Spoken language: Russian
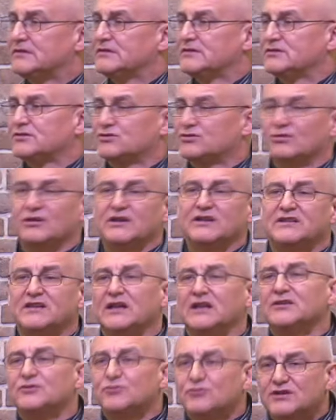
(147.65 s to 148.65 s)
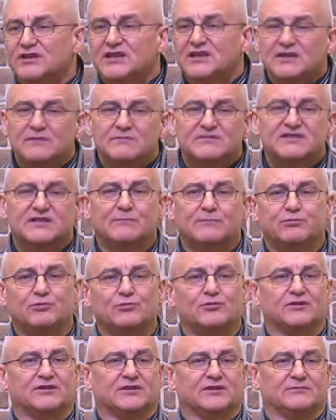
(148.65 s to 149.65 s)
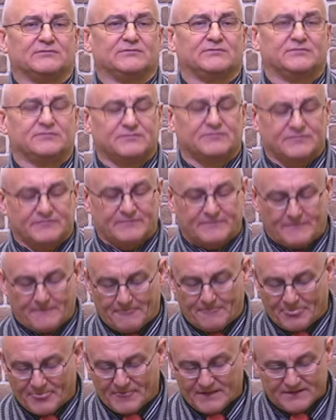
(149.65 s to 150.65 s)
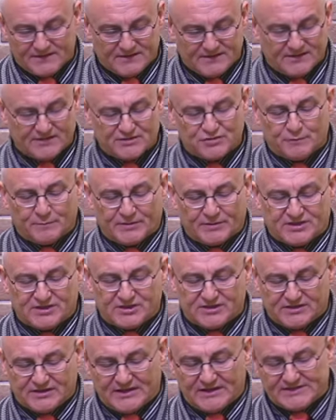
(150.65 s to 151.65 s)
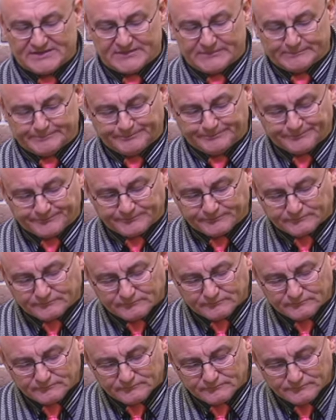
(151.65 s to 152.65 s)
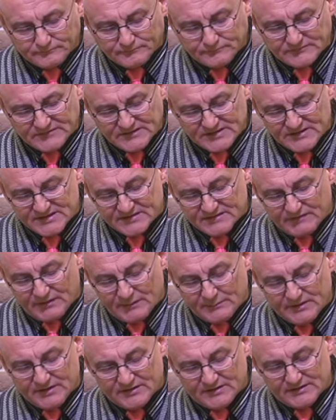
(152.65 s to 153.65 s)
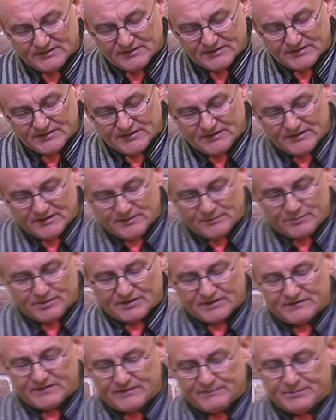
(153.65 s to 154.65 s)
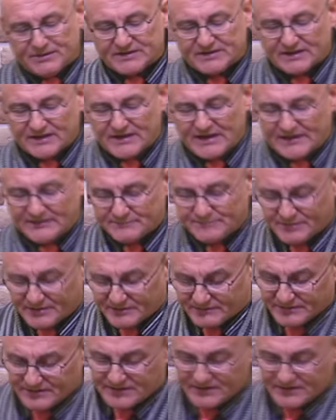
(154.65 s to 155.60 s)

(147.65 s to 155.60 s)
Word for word: что отдал другим заботам – я хочу прочитать с вами 1 Петра, 1